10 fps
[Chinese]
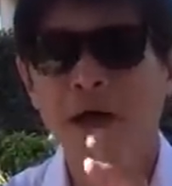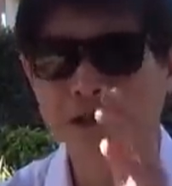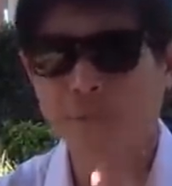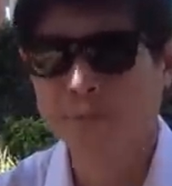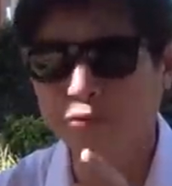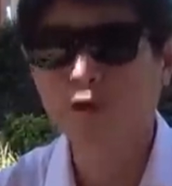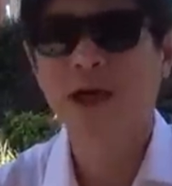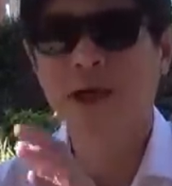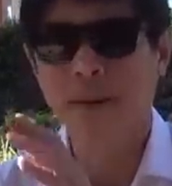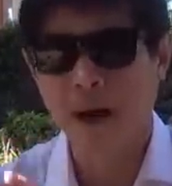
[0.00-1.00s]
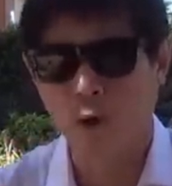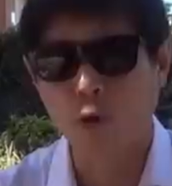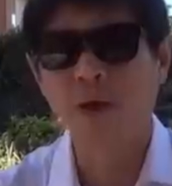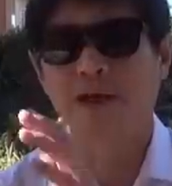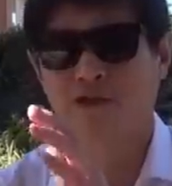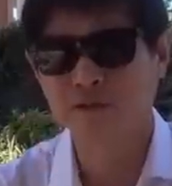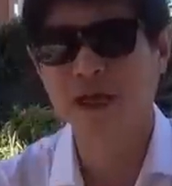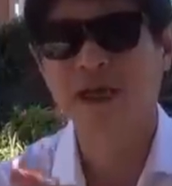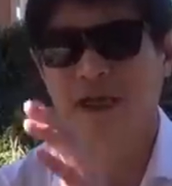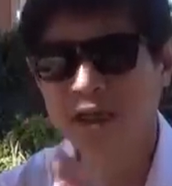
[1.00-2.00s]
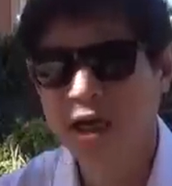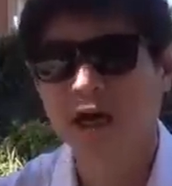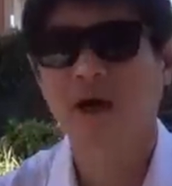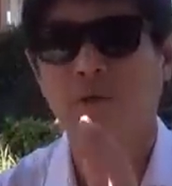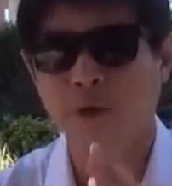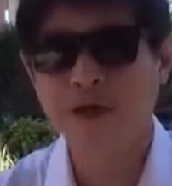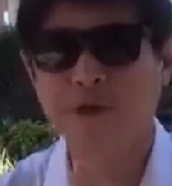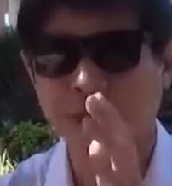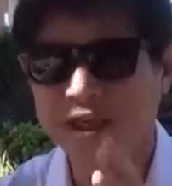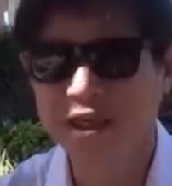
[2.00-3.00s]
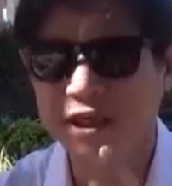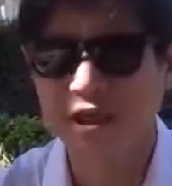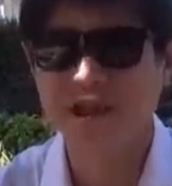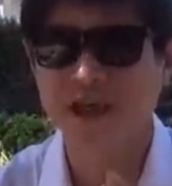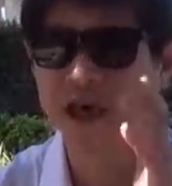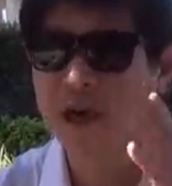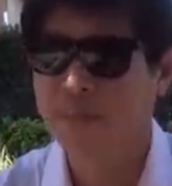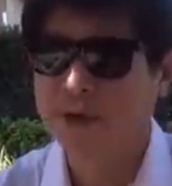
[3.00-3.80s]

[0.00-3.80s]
就不断地把国内出现的任何维权异议人士